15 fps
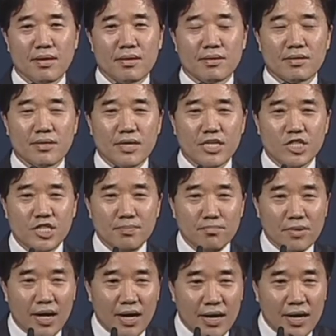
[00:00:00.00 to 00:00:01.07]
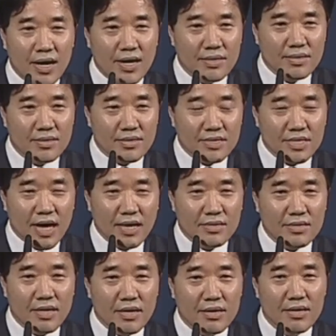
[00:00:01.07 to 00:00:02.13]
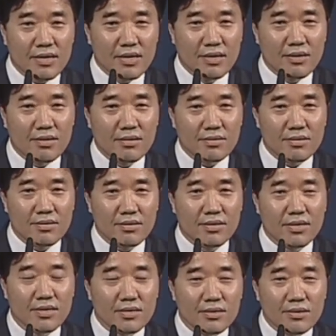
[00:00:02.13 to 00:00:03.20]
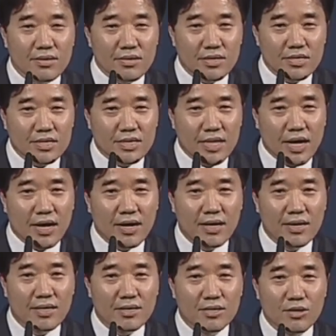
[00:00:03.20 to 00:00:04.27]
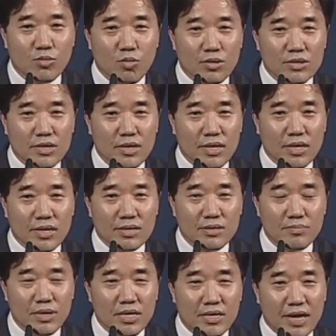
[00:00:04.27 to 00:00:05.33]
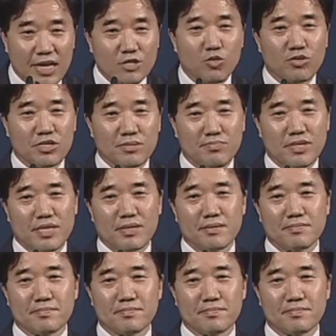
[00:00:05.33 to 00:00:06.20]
그렇게 심각한 상태를 일컬어 떨어진다. 그 원어의 의미를 가지고 있습니다.